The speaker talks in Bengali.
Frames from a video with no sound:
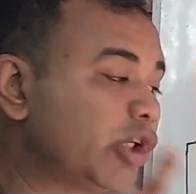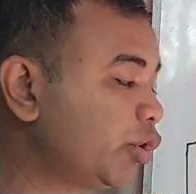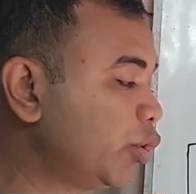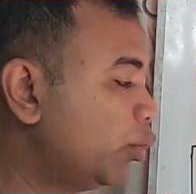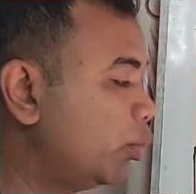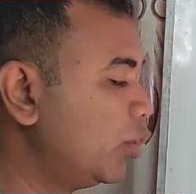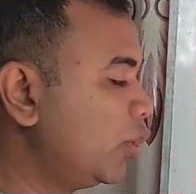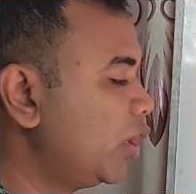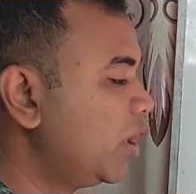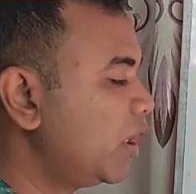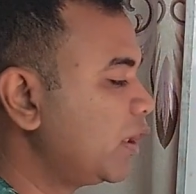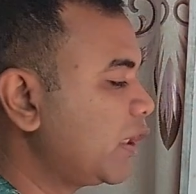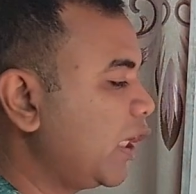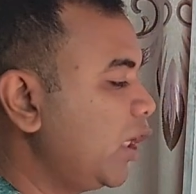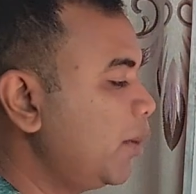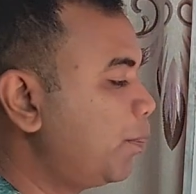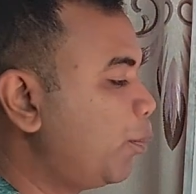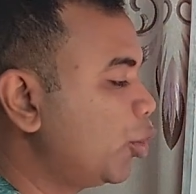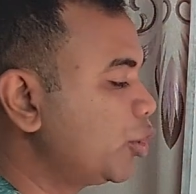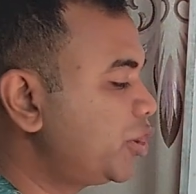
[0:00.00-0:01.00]
কত
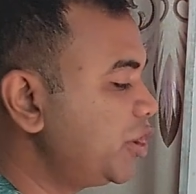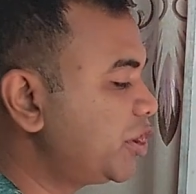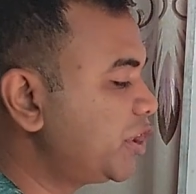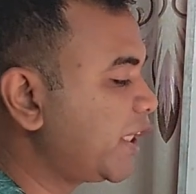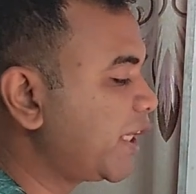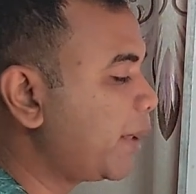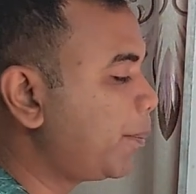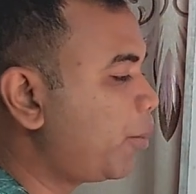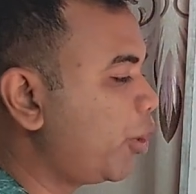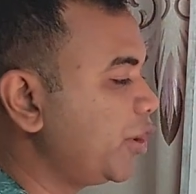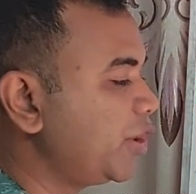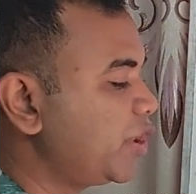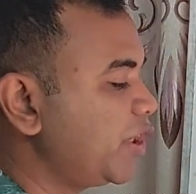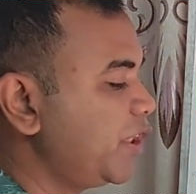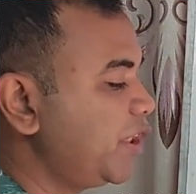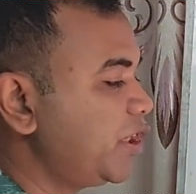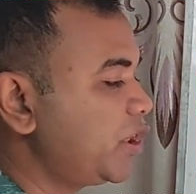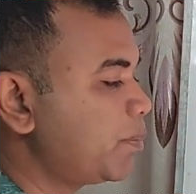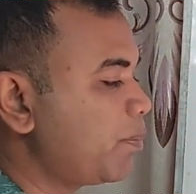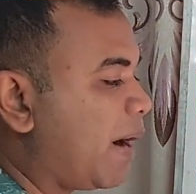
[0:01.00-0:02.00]
তাহলে পঁচিশ থেকে
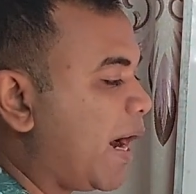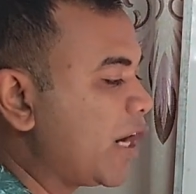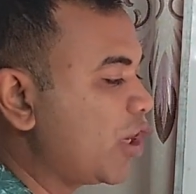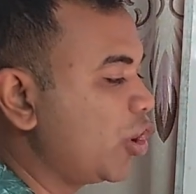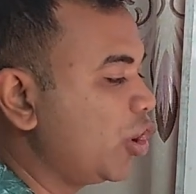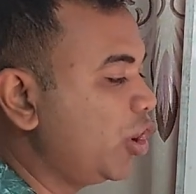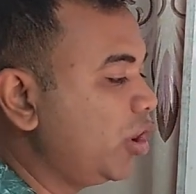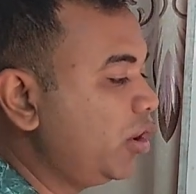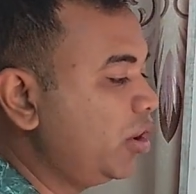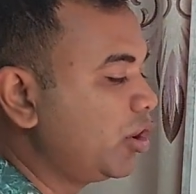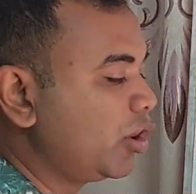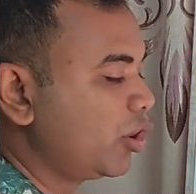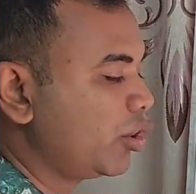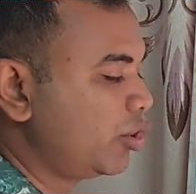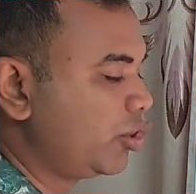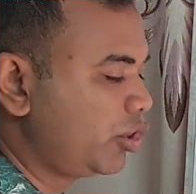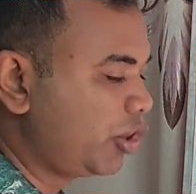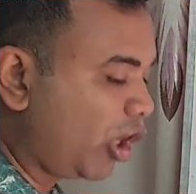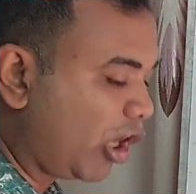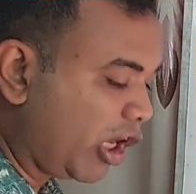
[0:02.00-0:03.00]
পঁয়ত্রিশ বাড়লো
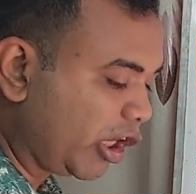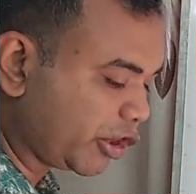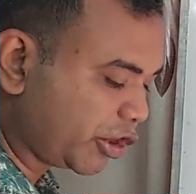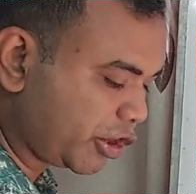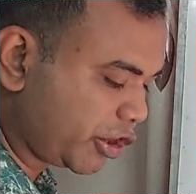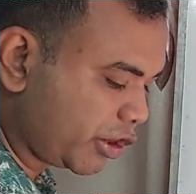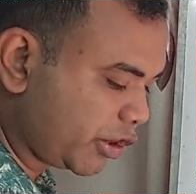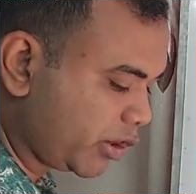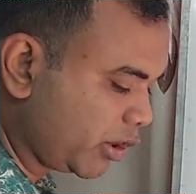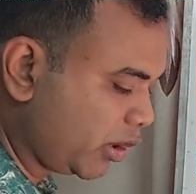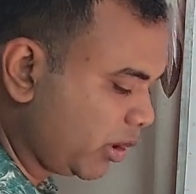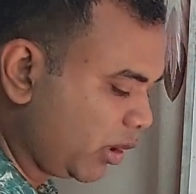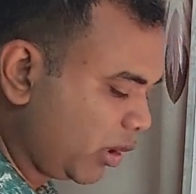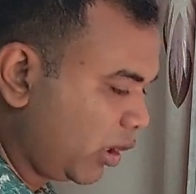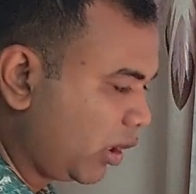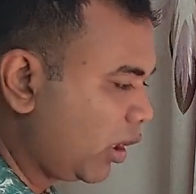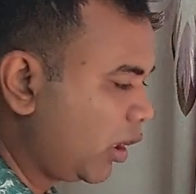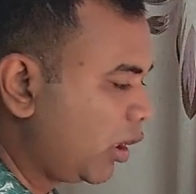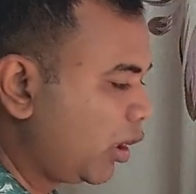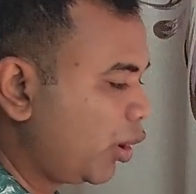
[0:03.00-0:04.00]
দশ
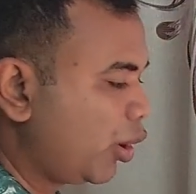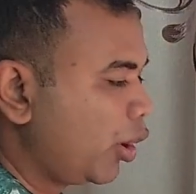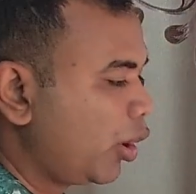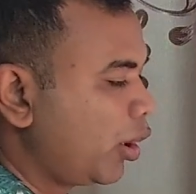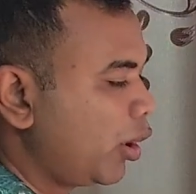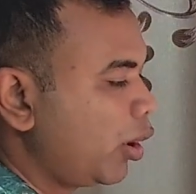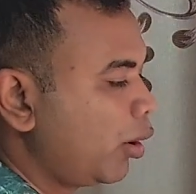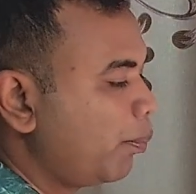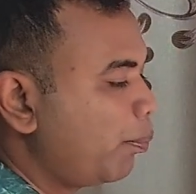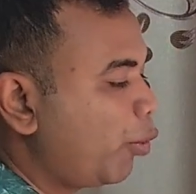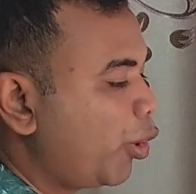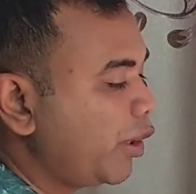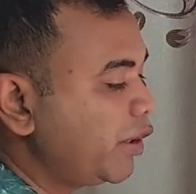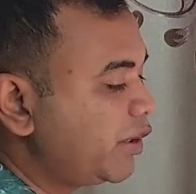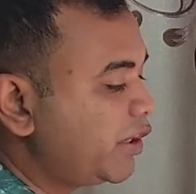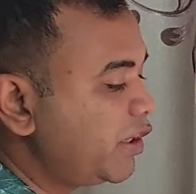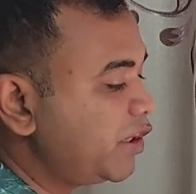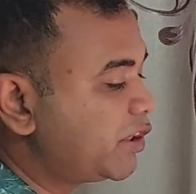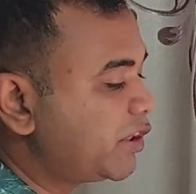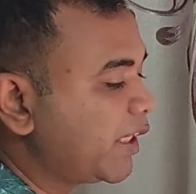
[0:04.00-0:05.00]

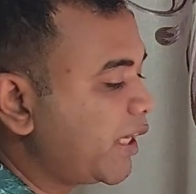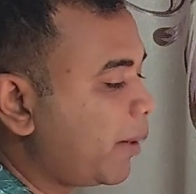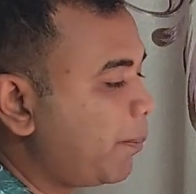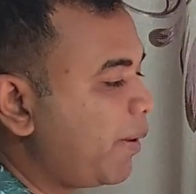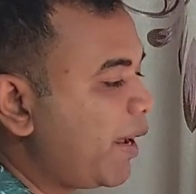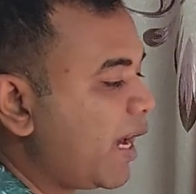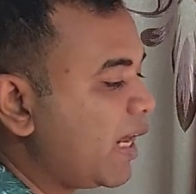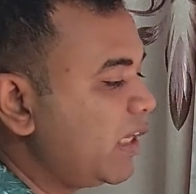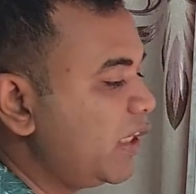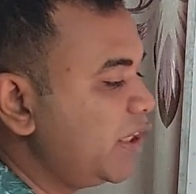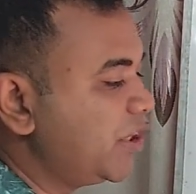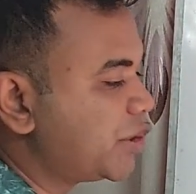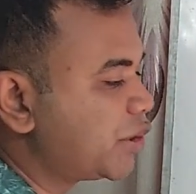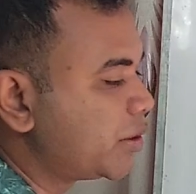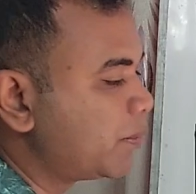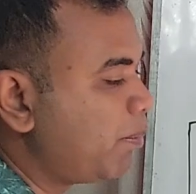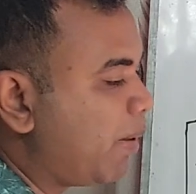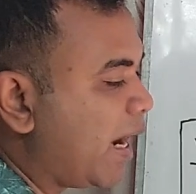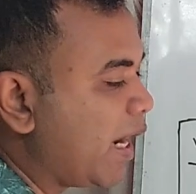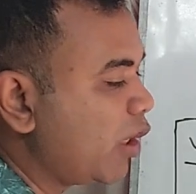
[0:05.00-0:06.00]
পঁয়ত্রিশ থেকে বেয়াল্লিশ
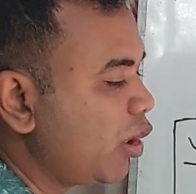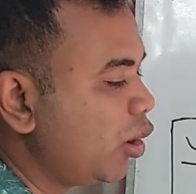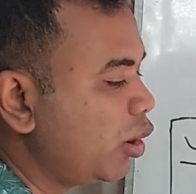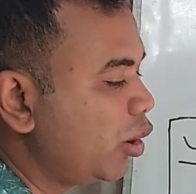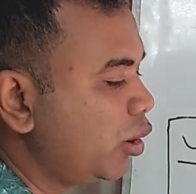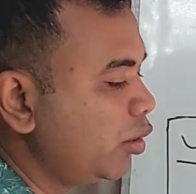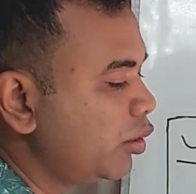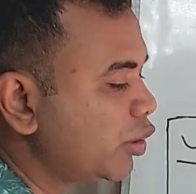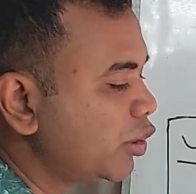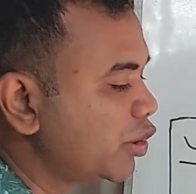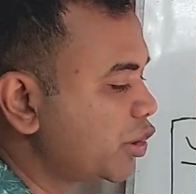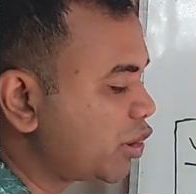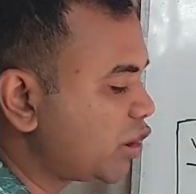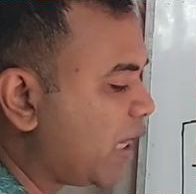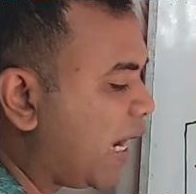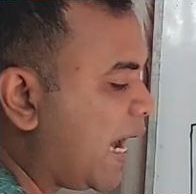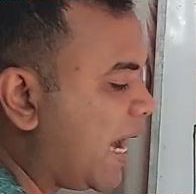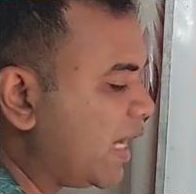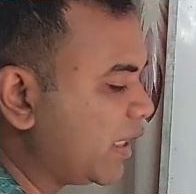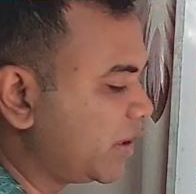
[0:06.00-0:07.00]
বাড়লো
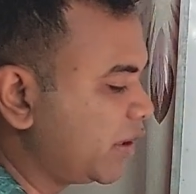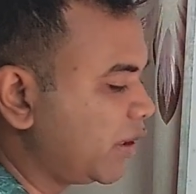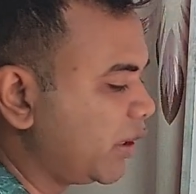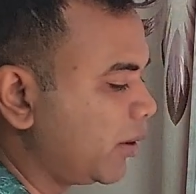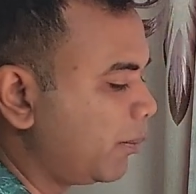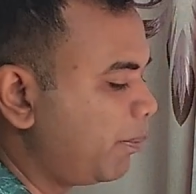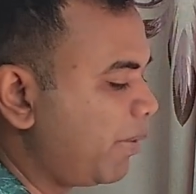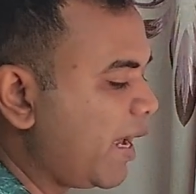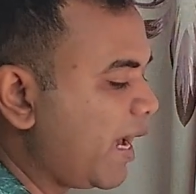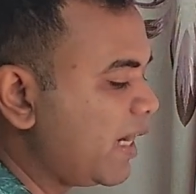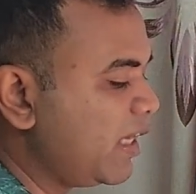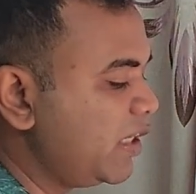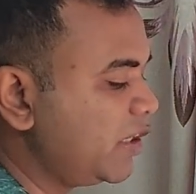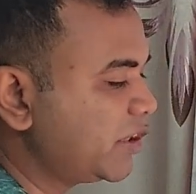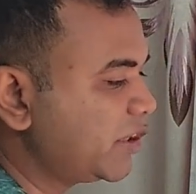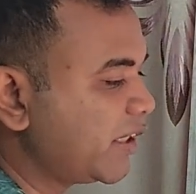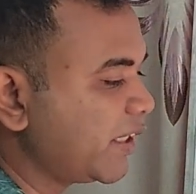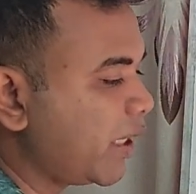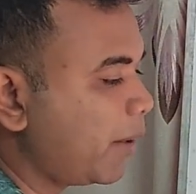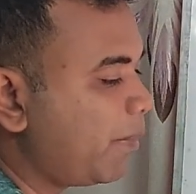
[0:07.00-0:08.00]
সাত বেয়াল্লিশ
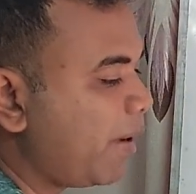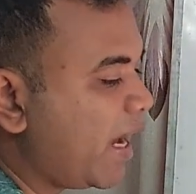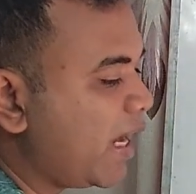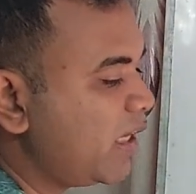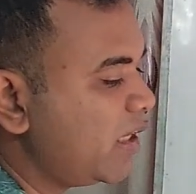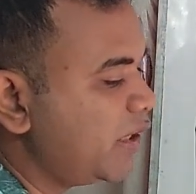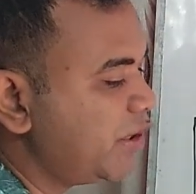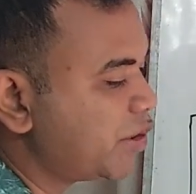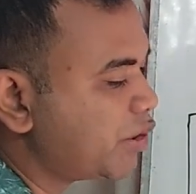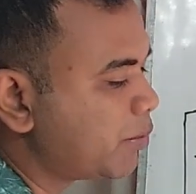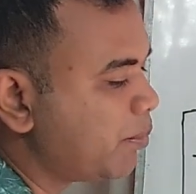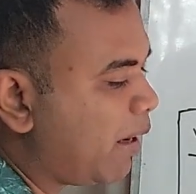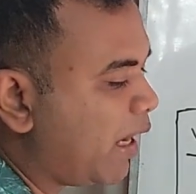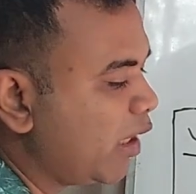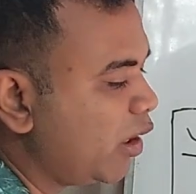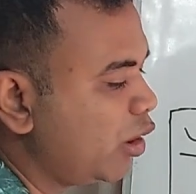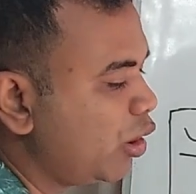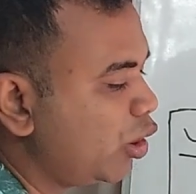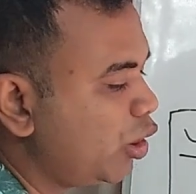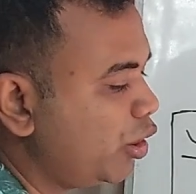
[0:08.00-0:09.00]
থেকে বেয়াল্লিশ
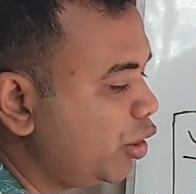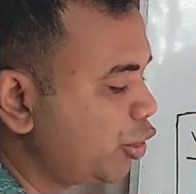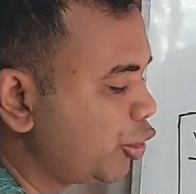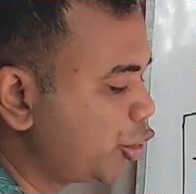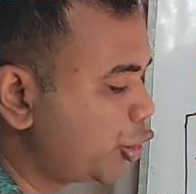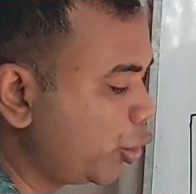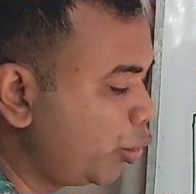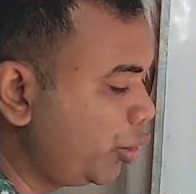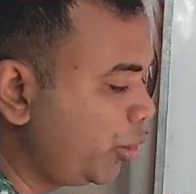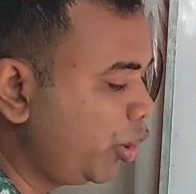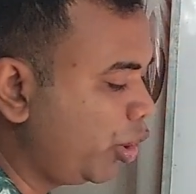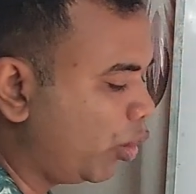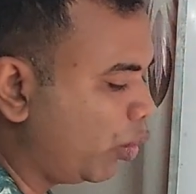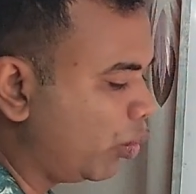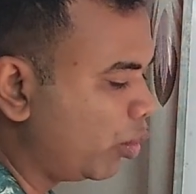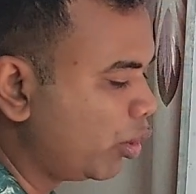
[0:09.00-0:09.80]
বাড়লো শূন্য